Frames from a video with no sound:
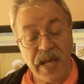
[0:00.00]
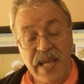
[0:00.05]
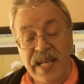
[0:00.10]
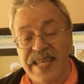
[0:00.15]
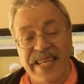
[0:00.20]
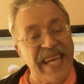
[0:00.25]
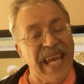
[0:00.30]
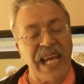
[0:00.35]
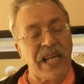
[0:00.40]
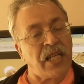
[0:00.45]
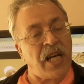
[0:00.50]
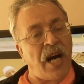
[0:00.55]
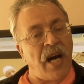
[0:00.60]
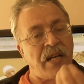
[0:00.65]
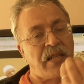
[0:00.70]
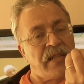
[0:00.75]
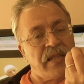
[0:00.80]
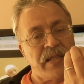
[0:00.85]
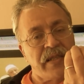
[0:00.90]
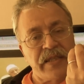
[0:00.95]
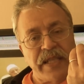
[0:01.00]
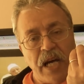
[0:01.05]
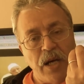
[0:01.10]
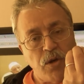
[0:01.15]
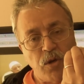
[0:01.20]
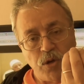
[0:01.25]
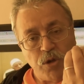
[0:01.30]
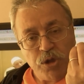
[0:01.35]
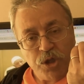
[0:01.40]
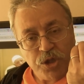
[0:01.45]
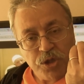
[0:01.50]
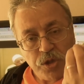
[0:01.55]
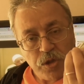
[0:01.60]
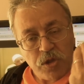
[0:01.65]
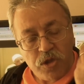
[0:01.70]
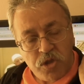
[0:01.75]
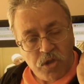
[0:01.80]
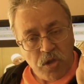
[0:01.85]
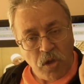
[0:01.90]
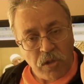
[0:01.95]
Niye karnından
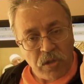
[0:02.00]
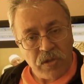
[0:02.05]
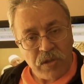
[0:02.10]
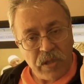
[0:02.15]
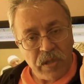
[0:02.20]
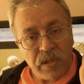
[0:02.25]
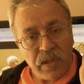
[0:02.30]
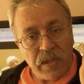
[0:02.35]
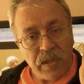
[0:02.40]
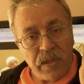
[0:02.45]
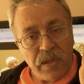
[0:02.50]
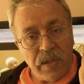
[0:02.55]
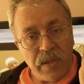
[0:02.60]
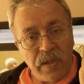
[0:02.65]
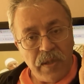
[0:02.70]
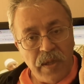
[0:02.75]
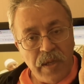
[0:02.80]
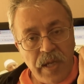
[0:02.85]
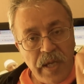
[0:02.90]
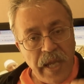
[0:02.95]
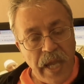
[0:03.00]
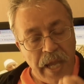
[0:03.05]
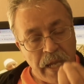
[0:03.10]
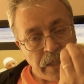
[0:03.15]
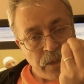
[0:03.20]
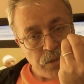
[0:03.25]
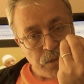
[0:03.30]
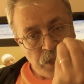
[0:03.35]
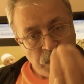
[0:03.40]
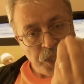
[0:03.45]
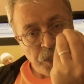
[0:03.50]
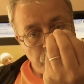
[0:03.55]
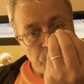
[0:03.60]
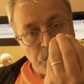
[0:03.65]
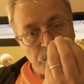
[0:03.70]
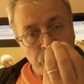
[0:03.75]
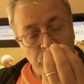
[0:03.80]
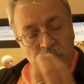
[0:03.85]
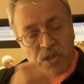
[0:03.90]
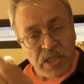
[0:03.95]
konuşuyorsun? Eğer dış
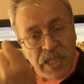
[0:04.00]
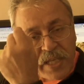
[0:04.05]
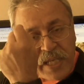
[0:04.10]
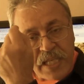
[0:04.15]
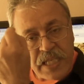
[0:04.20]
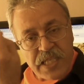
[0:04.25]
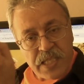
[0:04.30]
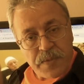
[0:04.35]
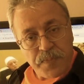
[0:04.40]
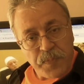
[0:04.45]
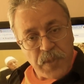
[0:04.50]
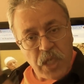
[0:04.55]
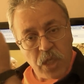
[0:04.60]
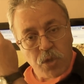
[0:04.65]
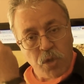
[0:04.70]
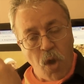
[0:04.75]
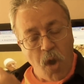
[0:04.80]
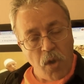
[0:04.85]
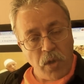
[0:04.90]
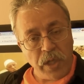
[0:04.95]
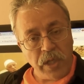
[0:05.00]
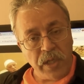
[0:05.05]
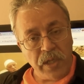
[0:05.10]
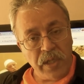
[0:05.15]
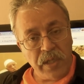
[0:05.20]
güç diyorsan ismini koy.